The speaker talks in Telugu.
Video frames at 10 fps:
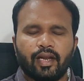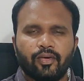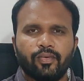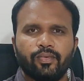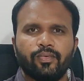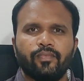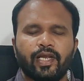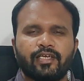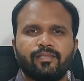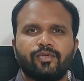హలో
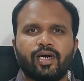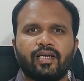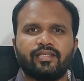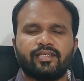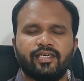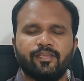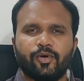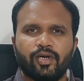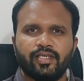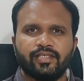వెల్కమ్ టు ఆర్ఎస్ రెడ్డి
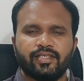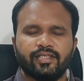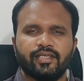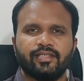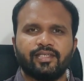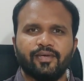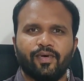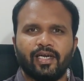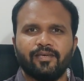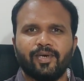పాలిటీ సెషన్స్
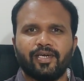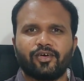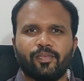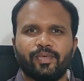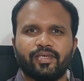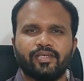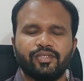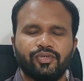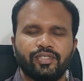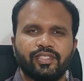ఇవాళ మన టాపిక్
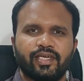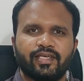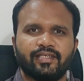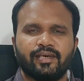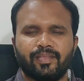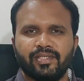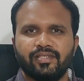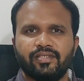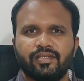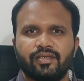జ్యుడిషియరీకి
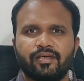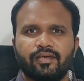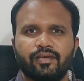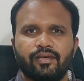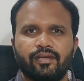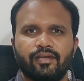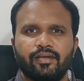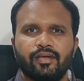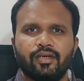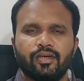సంబంధించింది
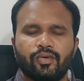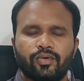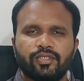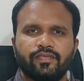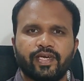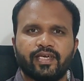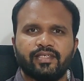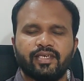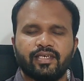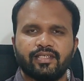కోర్స్
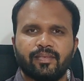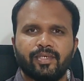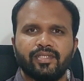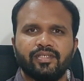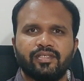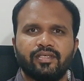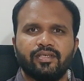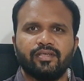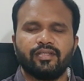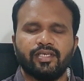వెకేషన్కి సంబంధించి
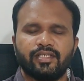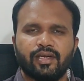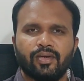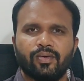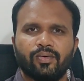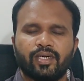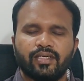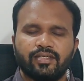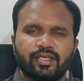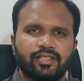దేశంలో ఒక
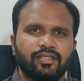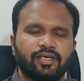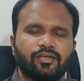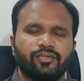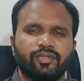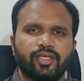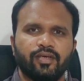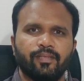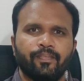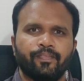డిస్కషన్ జరుగుతుంది